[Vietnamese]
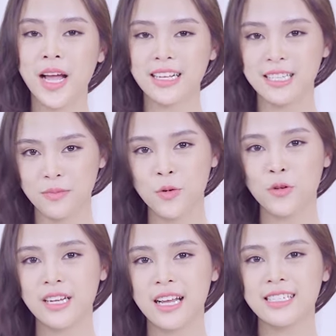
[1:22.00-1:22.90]
đặc trị mụn
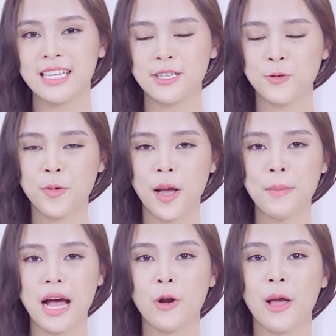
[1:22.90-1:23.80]
sẽ giúp
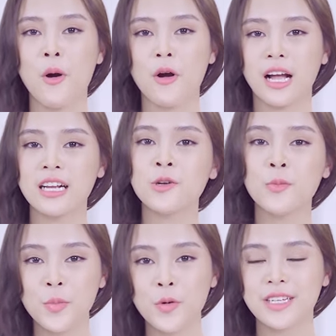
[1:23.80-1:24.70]
các bạn loại bỏ các
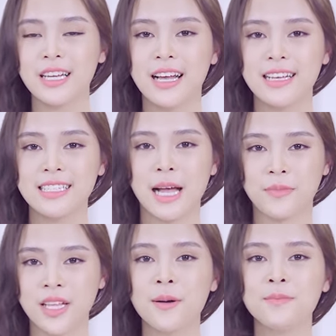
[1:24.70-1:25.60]
nốt mụn,
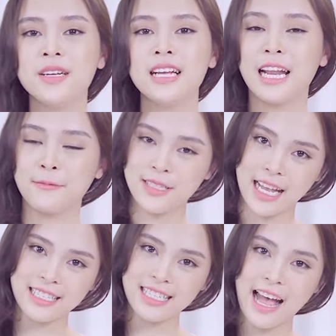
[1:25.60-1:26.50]
giảm thâm, làm
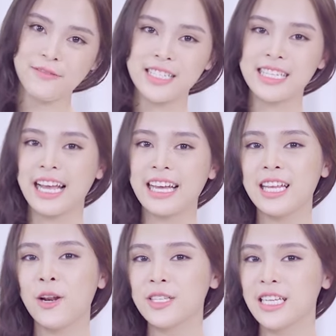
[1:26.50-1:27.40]
sáng da và se
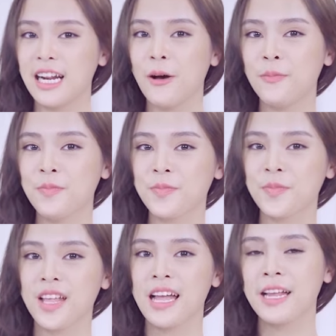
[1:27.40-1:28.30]
khít lỗ chân lông.
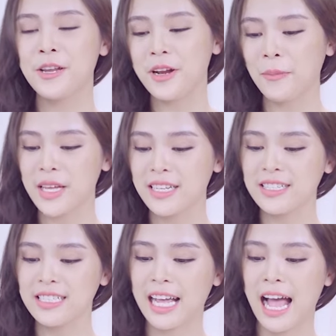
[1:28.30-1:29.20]
Điều đặc biệt
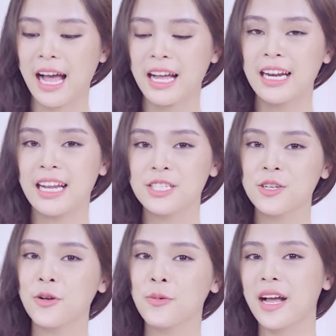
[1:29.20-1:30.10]
hơn cả là
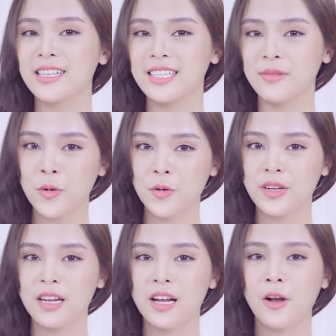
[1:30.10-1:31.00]
serum đặc trị mụn
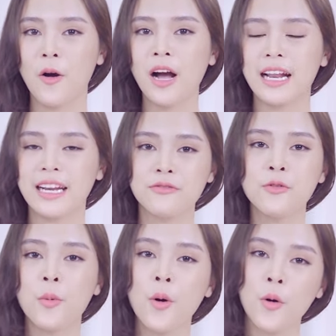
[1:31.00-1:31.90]
có khả năng
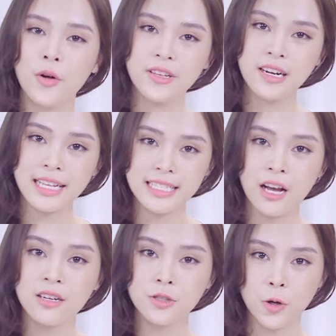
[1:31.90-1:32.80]
phục hồi những làn
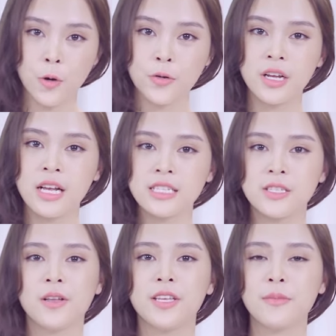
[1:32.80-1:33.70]
da hư tổn
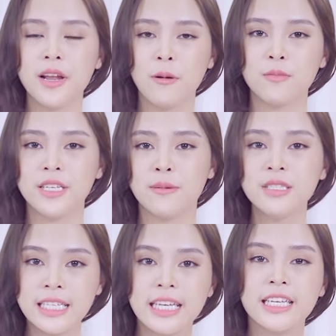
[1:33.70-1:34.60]
do nhiễm độc, nhiễm
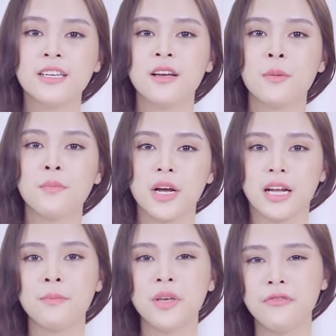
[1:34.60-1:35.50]
trì bởi
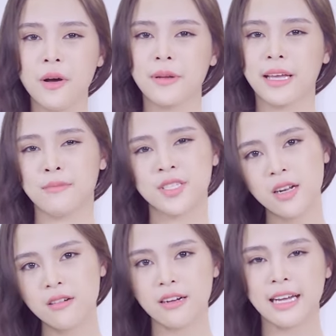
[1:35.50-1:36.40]
các mỹ phẩm kém chất
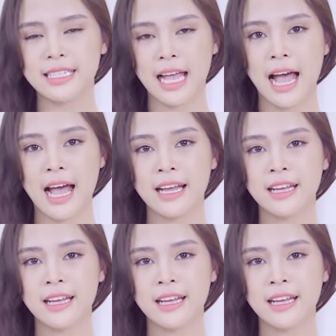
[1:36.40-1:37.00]
lượng gây ra.